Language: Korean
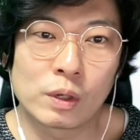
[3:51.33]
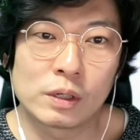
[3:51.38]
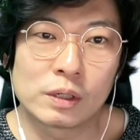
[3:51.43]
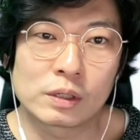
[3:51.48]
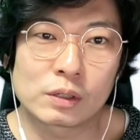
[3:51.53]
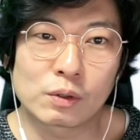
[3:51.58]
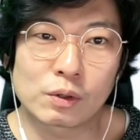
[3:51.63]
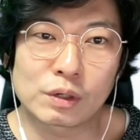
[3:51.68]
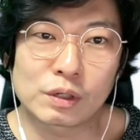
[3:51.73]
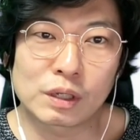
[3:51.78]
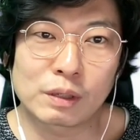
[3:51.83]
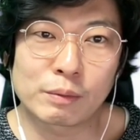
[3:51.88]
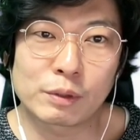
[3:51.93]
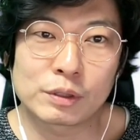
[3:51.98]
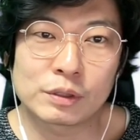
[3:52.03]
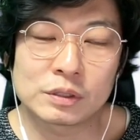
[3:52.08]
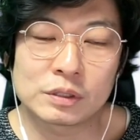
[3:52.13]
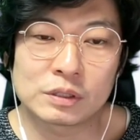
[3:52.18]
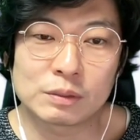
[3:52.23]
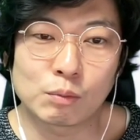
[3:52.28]
그렇게
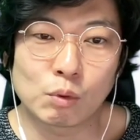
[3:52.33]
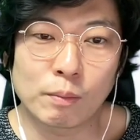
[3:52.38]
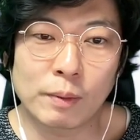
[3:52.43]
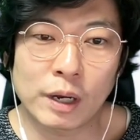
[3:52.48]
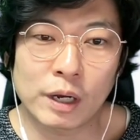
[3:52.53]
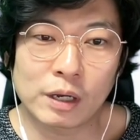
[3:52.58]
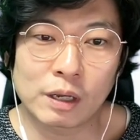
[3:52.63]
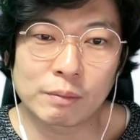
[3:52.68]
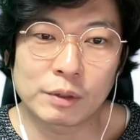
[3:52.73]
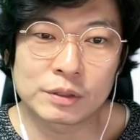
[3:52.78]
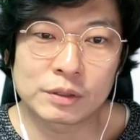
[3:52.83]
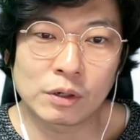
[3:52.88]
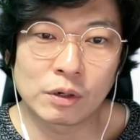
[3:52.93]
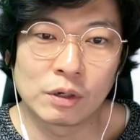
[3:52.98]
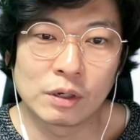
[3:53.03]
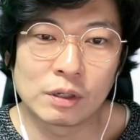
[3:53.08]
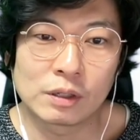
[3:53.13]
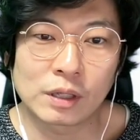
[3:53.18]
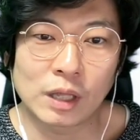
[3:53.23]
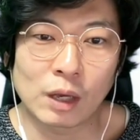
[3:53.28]
되면은 이제 모바일 앱에서
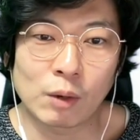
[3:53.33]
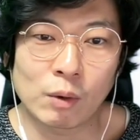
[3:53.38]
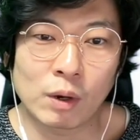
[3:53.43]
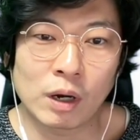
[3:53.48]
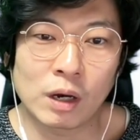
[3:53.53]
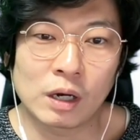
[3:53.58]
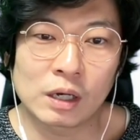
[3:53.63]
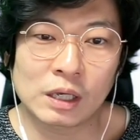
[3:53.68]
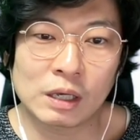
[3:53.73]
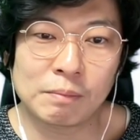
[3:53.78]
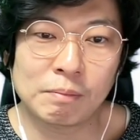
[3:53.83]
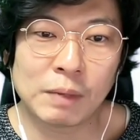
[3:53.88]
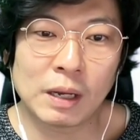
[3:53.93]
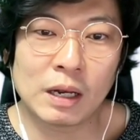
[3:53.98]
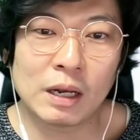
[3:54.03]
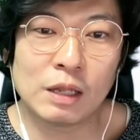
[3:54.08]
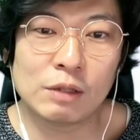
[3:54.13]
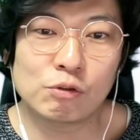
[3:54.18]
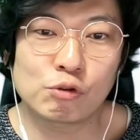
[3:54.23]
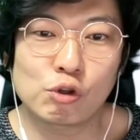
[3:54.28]
대화하기
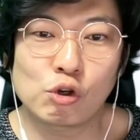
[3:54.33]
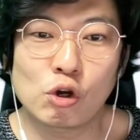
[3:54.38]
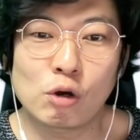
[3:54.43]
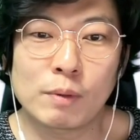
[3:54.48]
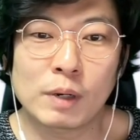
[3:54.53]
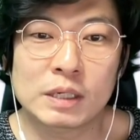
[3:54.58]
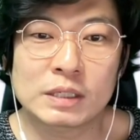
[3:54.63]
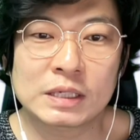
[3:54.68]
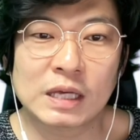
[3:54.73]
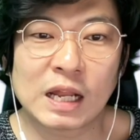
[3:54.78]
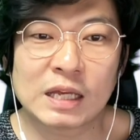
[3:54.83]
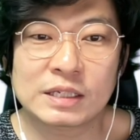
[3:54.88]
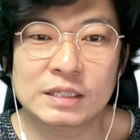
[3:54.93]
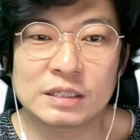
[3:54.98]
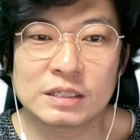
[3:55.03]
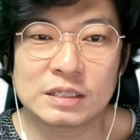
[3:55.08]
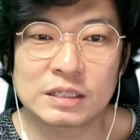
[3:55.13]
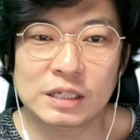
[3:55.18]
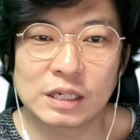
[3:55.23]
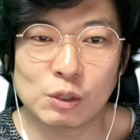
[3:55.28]
빨리 뛰어봐
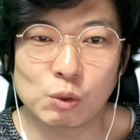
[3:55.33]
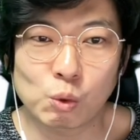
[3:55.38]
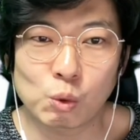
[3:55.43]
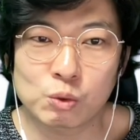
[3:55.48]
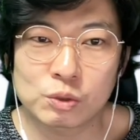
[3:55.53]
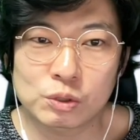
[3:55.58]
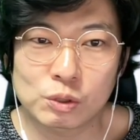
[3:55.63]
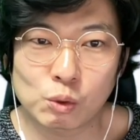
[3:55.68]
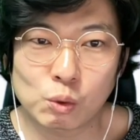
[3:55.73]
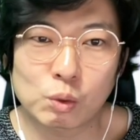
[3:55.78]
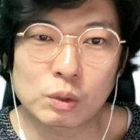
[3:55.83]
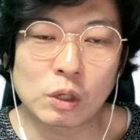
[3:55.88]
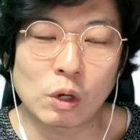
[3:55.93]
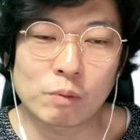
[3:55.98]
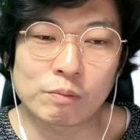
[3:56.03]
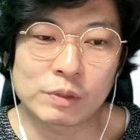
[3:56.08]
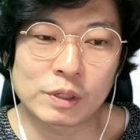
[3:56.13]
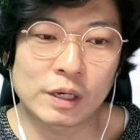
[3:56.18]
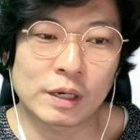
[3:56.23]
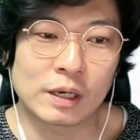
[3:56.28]
사라진 식이 이런 식으로
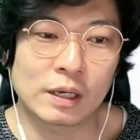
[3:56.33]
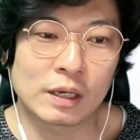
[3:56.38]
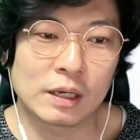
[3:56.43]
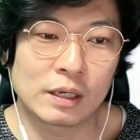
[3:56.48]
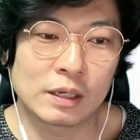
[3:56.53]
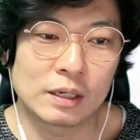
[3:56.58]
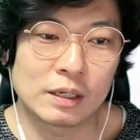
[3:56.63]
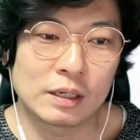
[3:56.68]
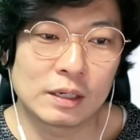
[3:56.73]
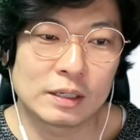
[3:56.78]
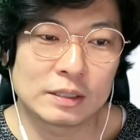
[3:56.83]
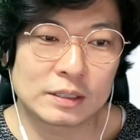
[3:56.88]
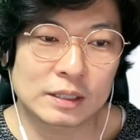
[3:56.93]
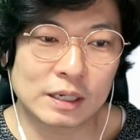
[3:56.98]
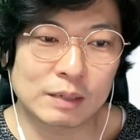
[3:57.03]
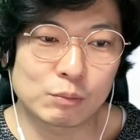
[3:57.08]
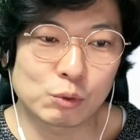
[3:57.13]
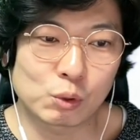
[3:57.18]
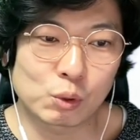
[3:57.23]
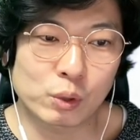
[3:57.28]
나옵니다.
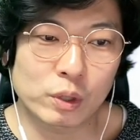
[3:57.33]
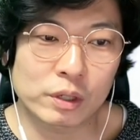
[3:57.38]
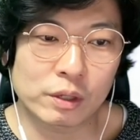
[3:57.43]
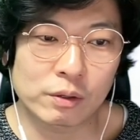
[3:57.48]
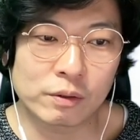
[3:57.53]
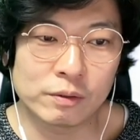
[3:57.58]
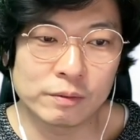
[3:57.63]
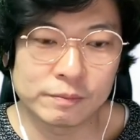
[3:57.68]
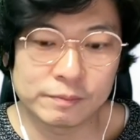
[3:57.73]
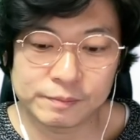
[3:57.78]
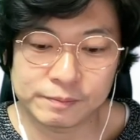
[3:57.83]
잠깐 보도록 할게요.